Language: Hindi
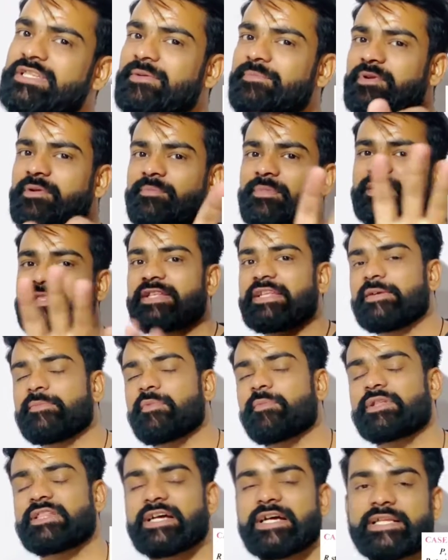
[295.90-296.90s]
कॉन्सेप्ट नंबर थ्री
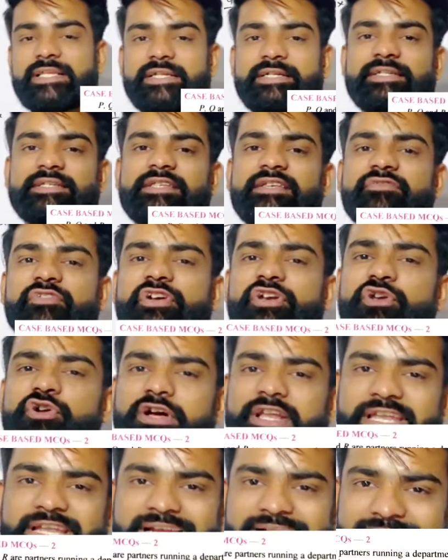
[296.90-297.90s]
में बताया था जिसकी वीडियो
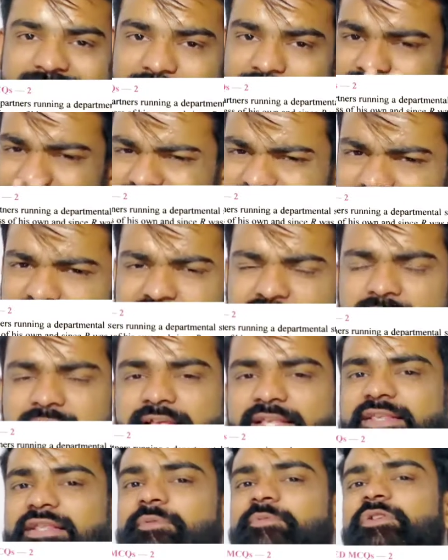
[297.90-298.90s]
का लिंक मैंने सारे
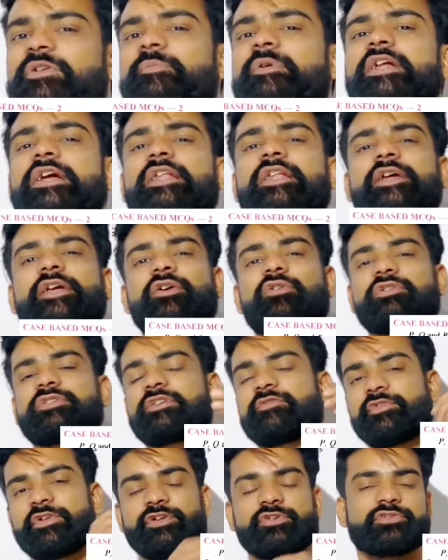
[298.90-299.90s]
डिस्क्रिप्शन में डाल रखे हैं
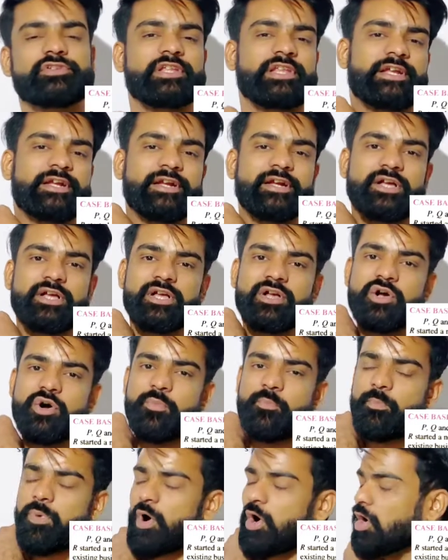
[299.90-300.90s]
कॉन्सेप्ट वीडियोस के लिंक
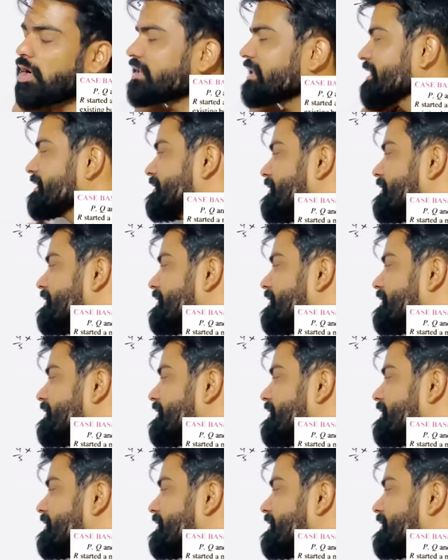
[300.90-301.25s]
बहुत